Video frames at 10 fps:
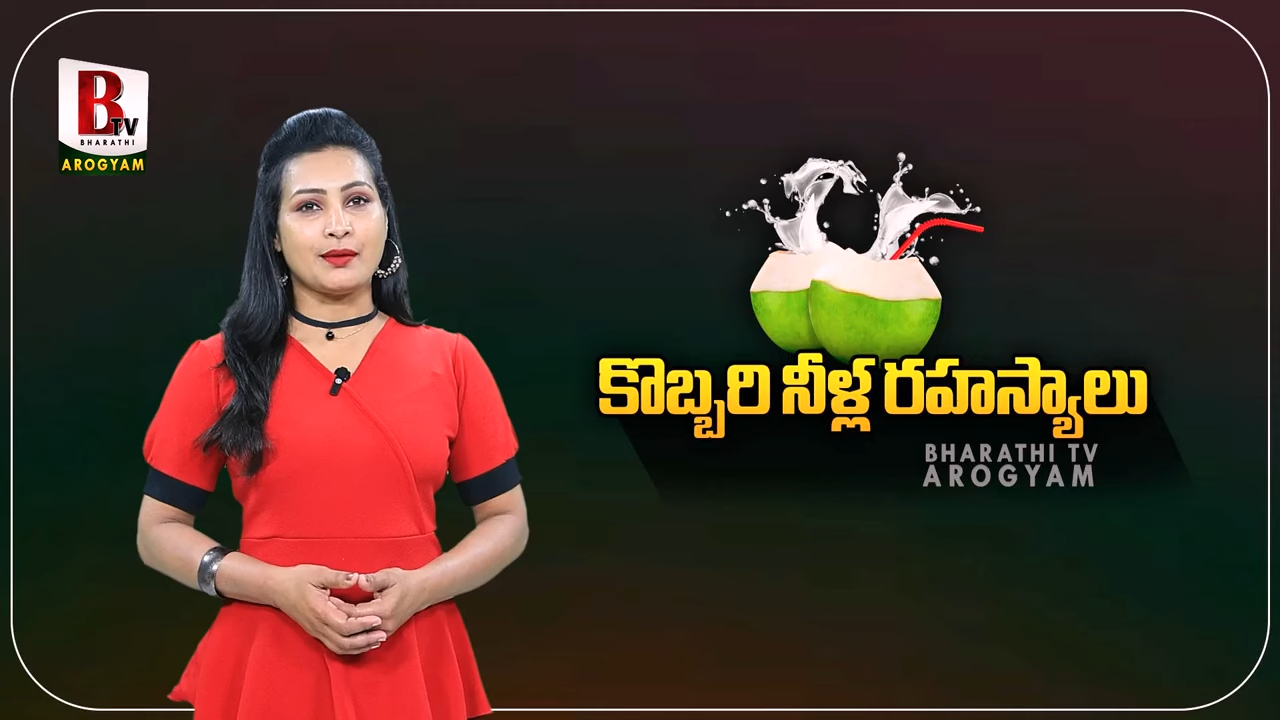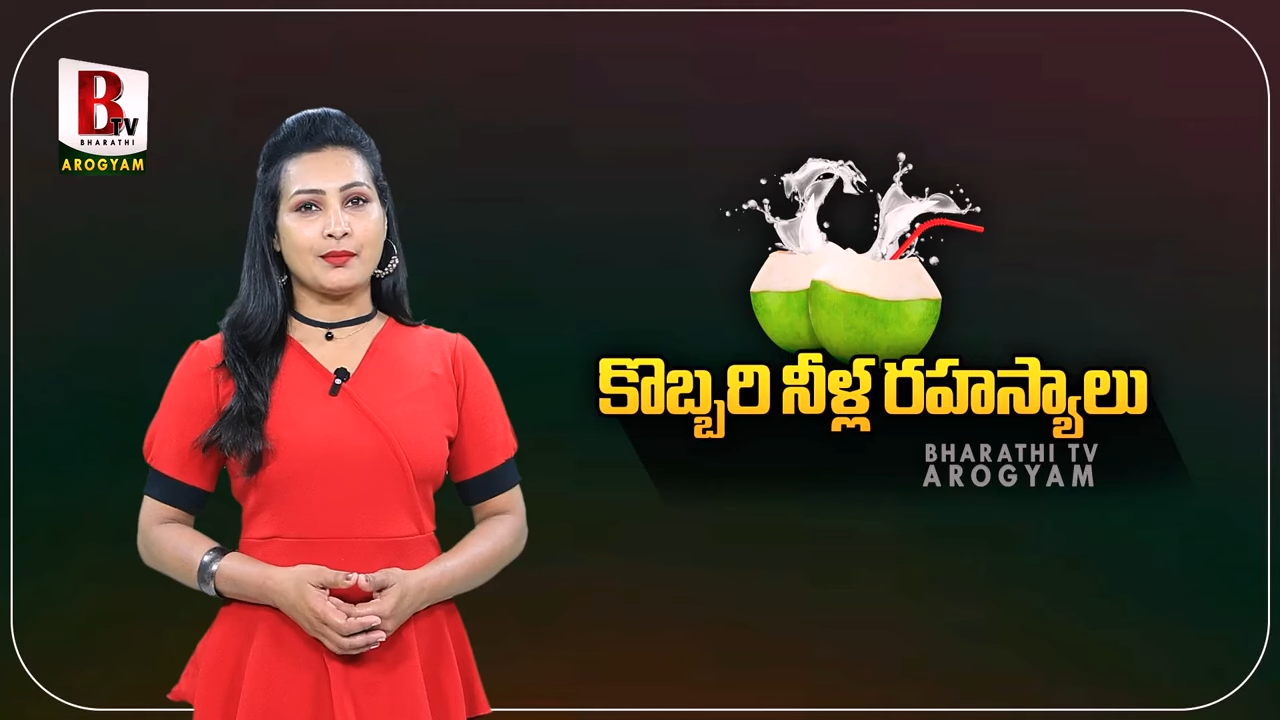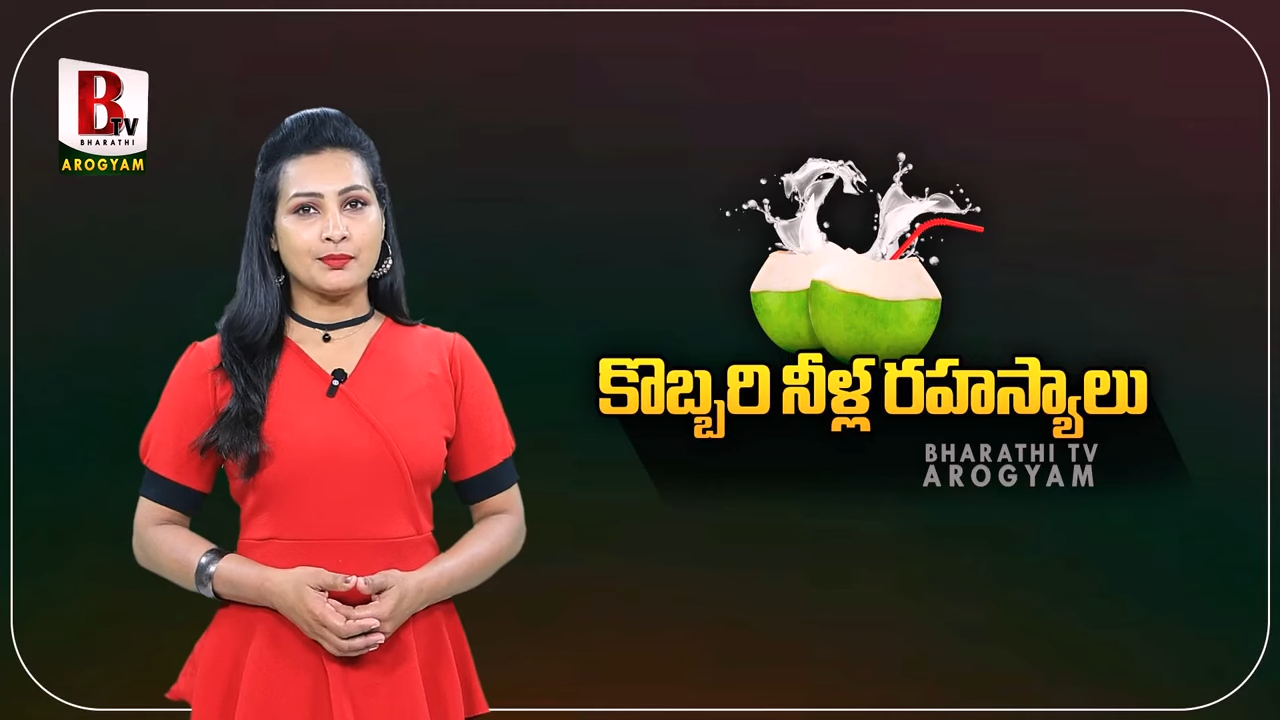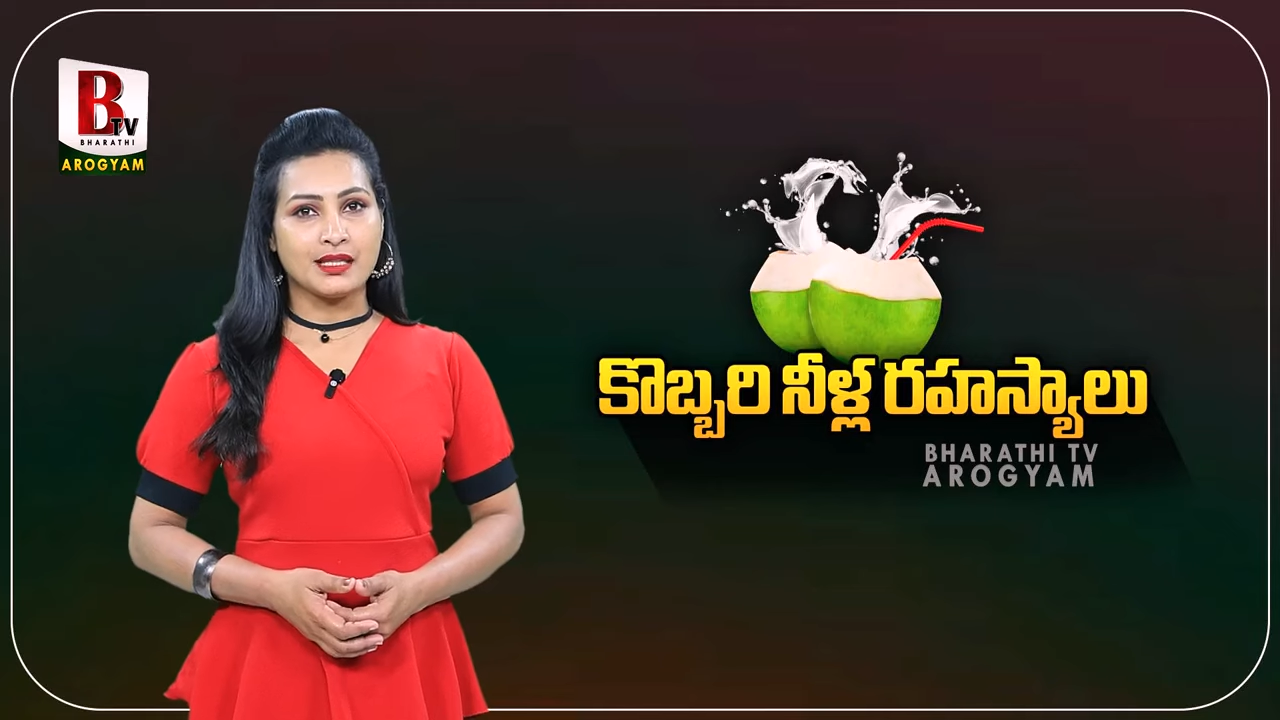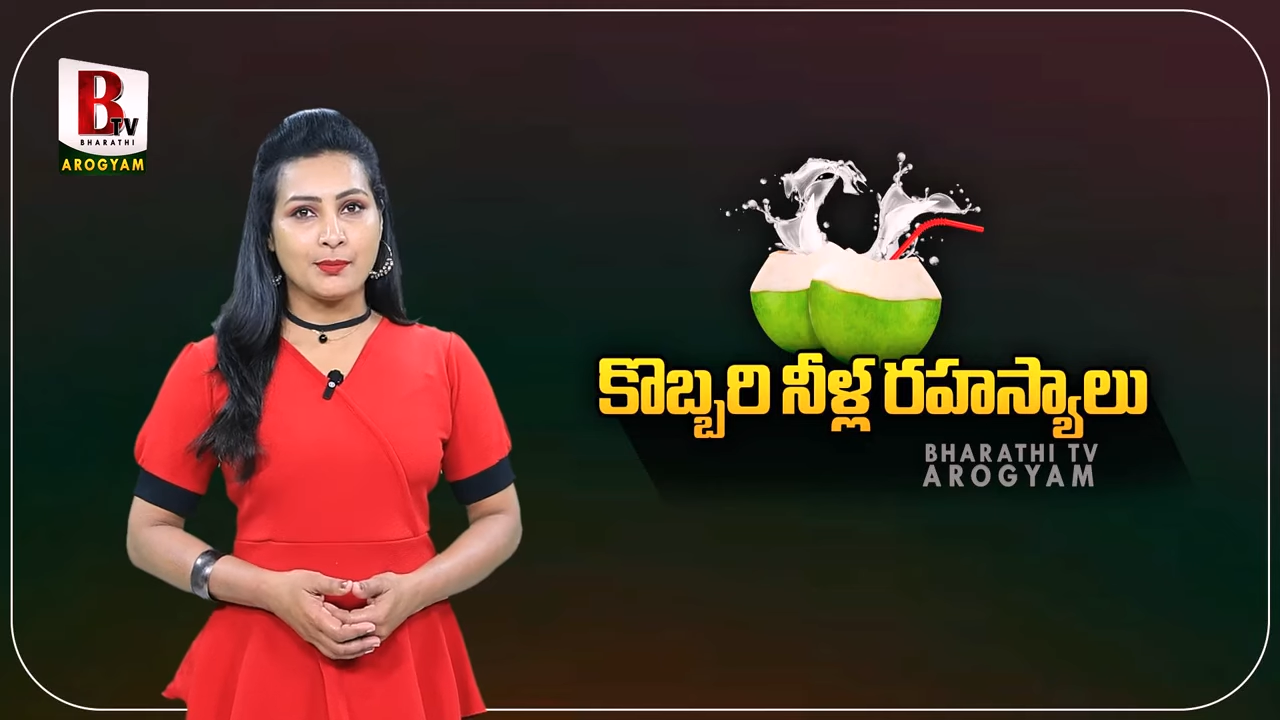
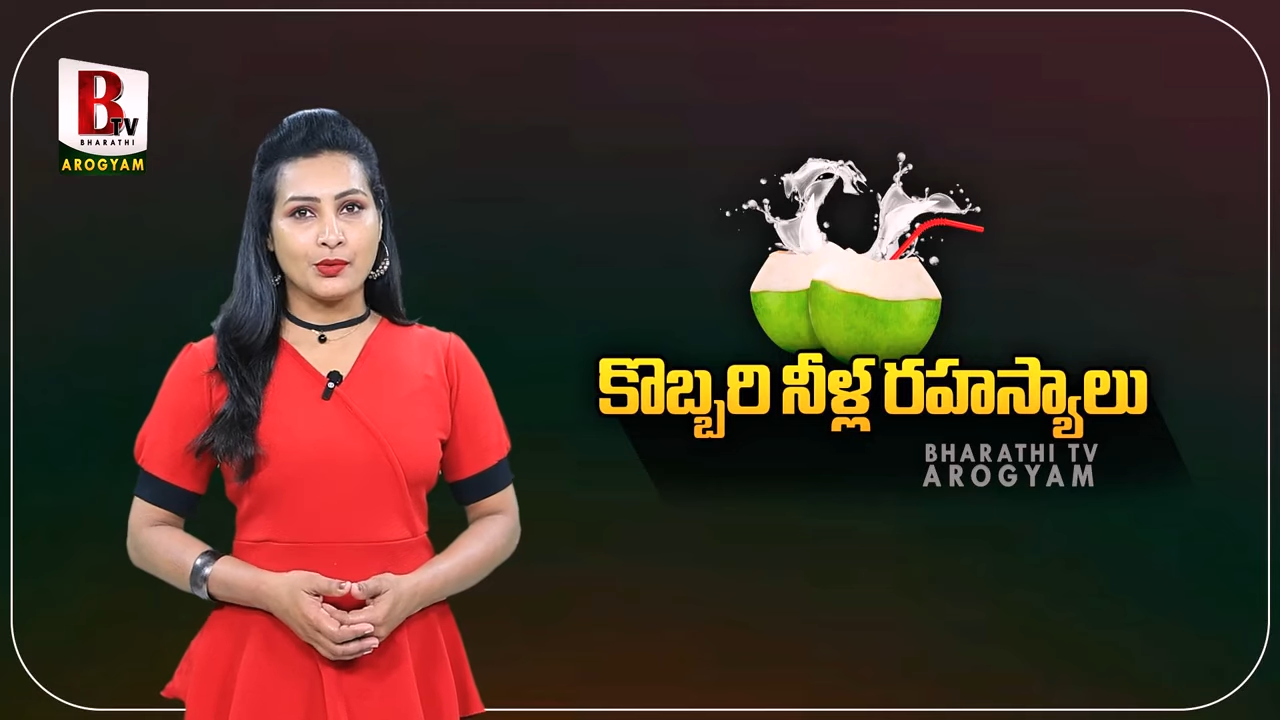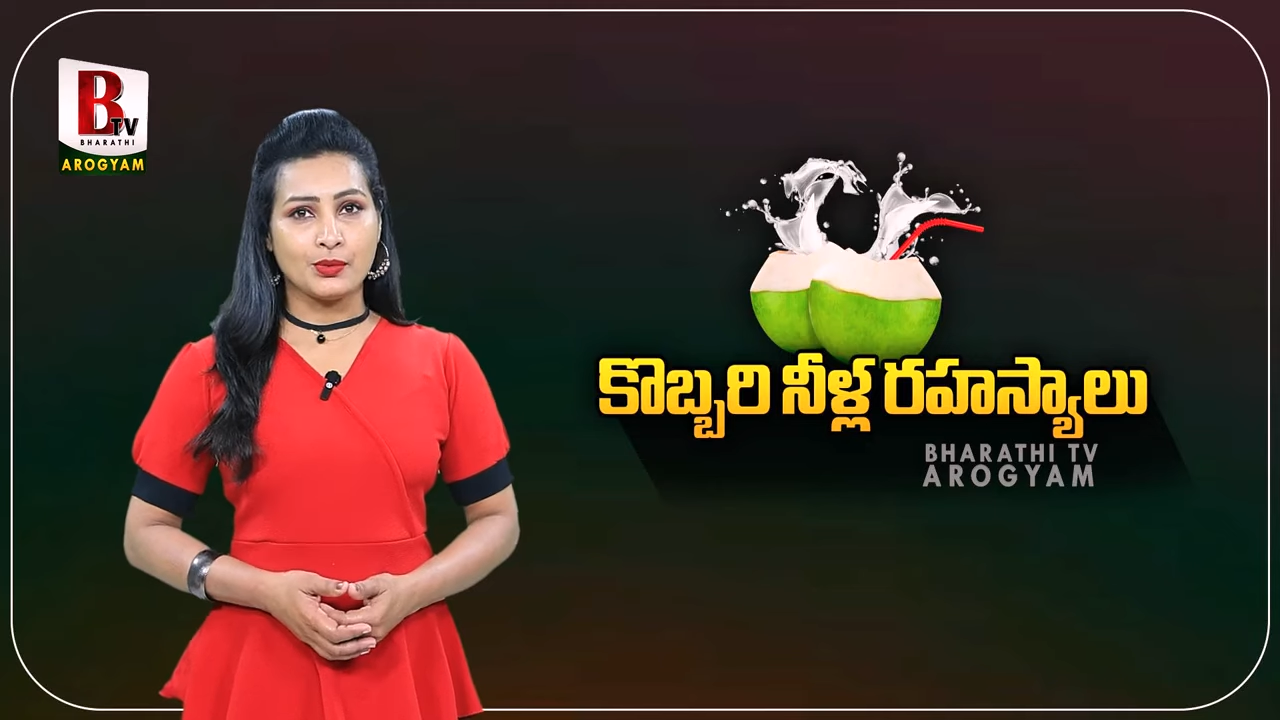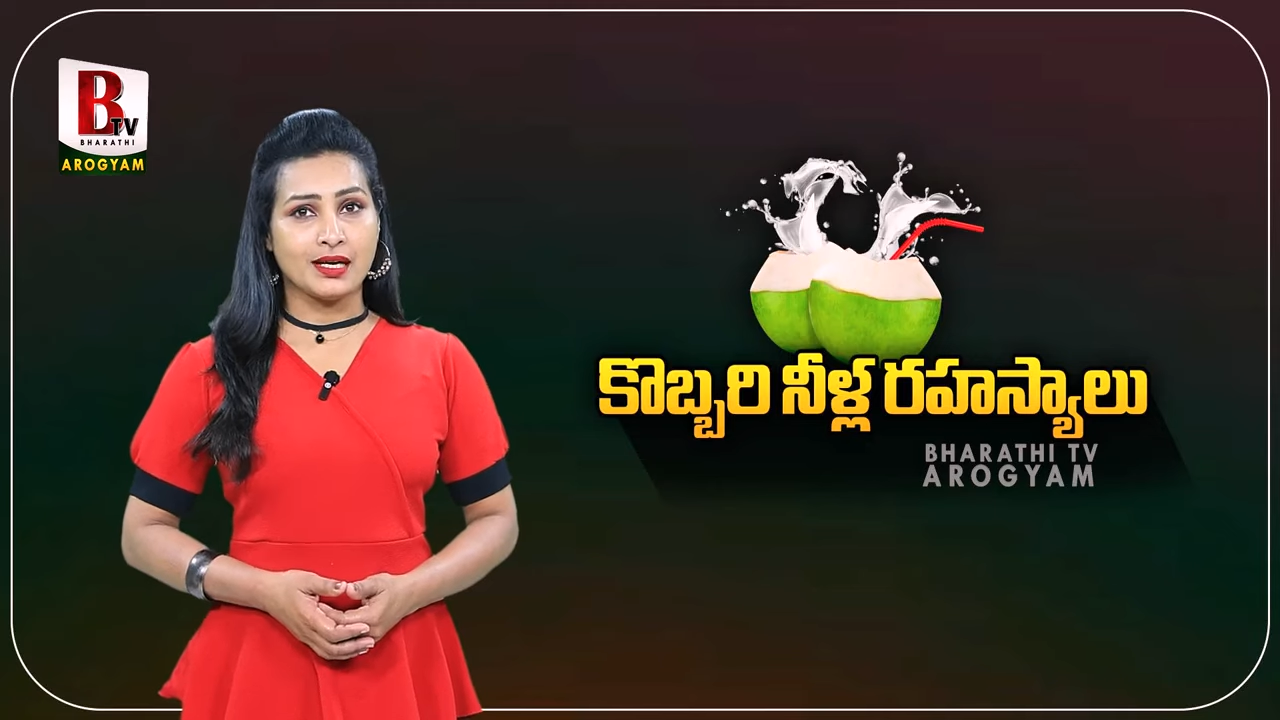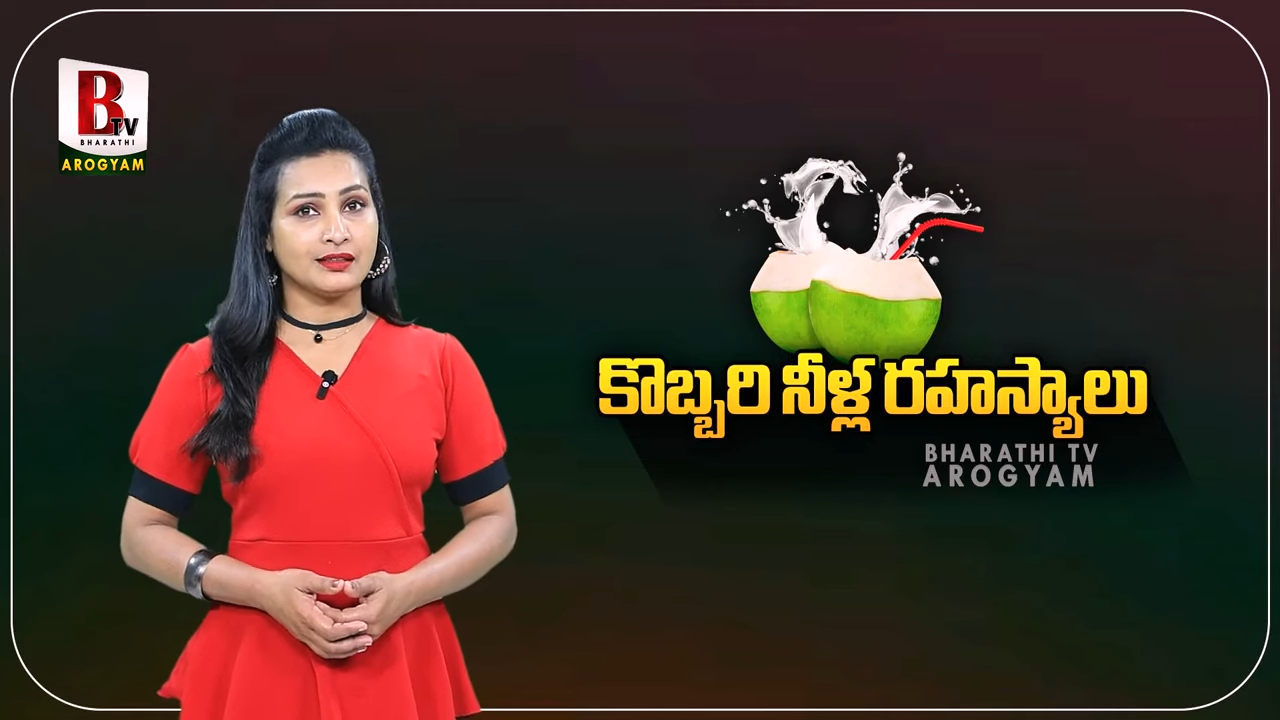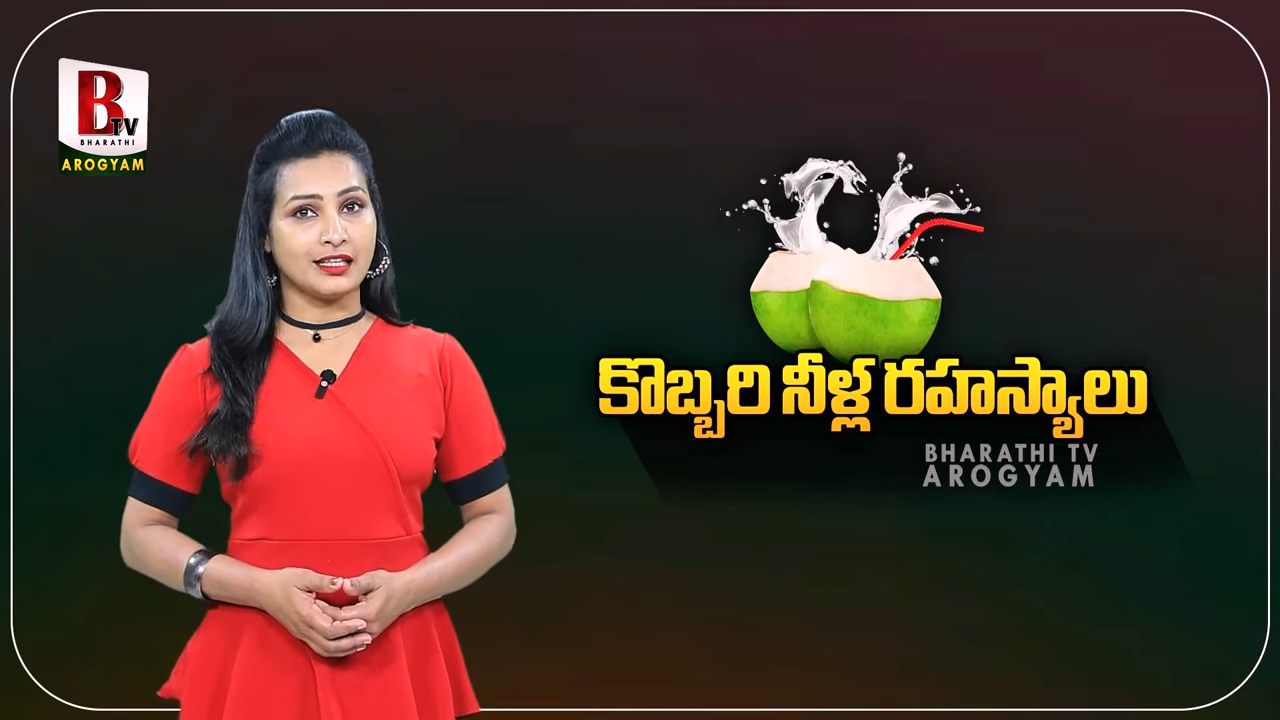క్రమం
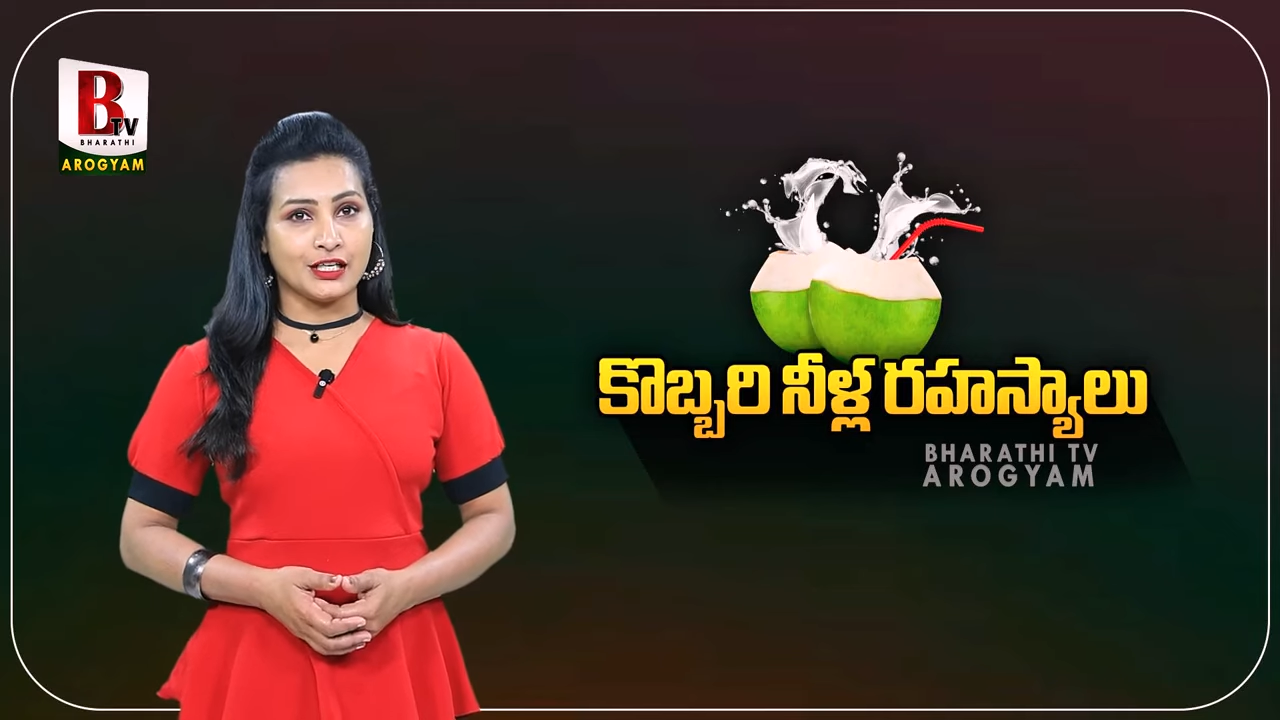తప్పకుండా